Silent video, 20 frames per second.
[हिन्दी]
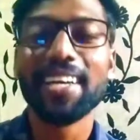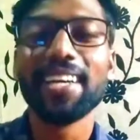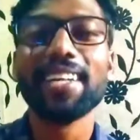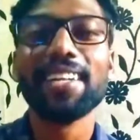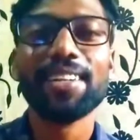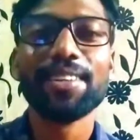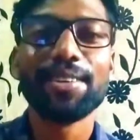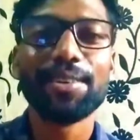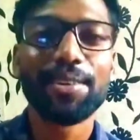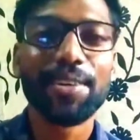
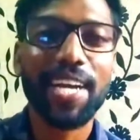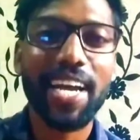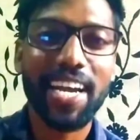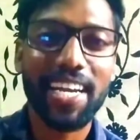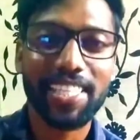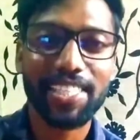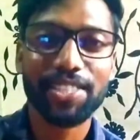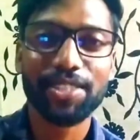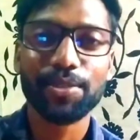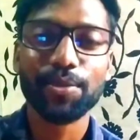हेलो
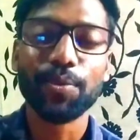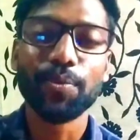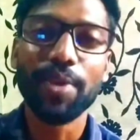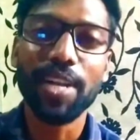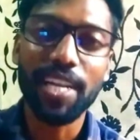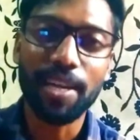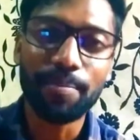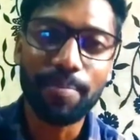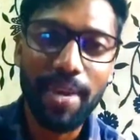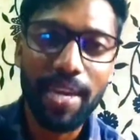गाइस
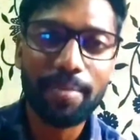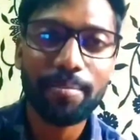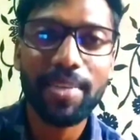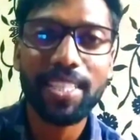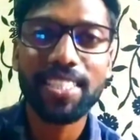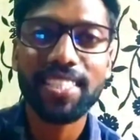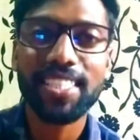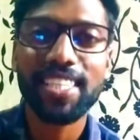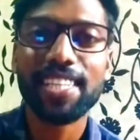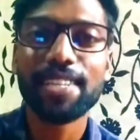वेलकम बैक
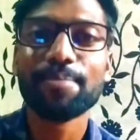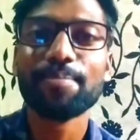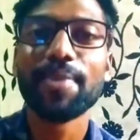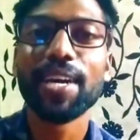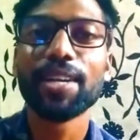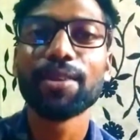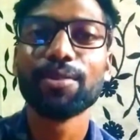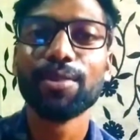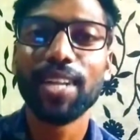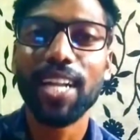माय चैनल
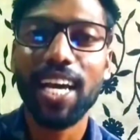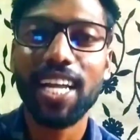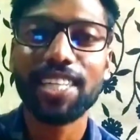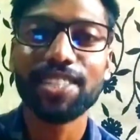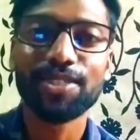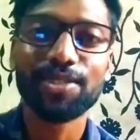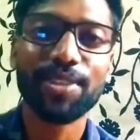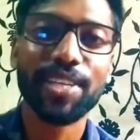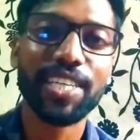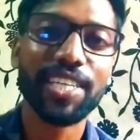मैं हूं
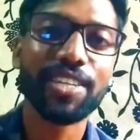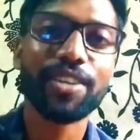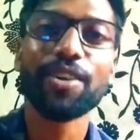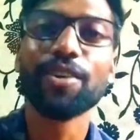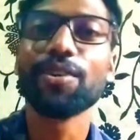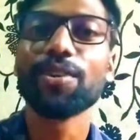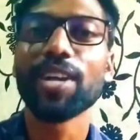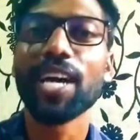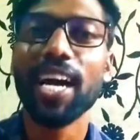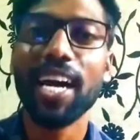लाल सोरेन
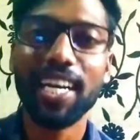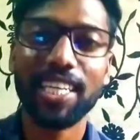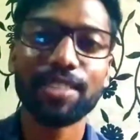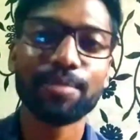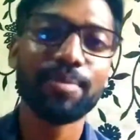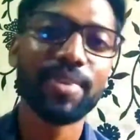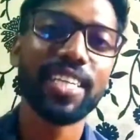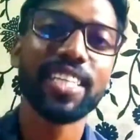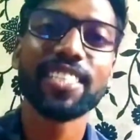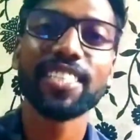और
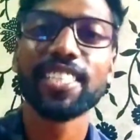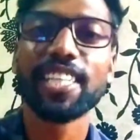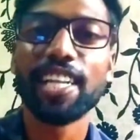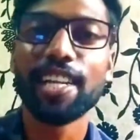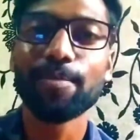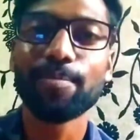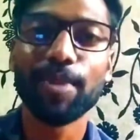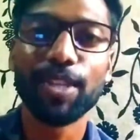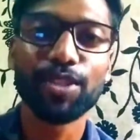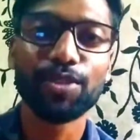आज मेरे
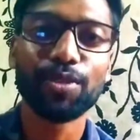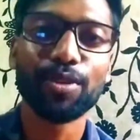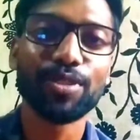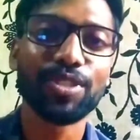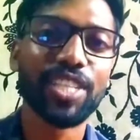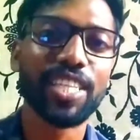चैनल पे 100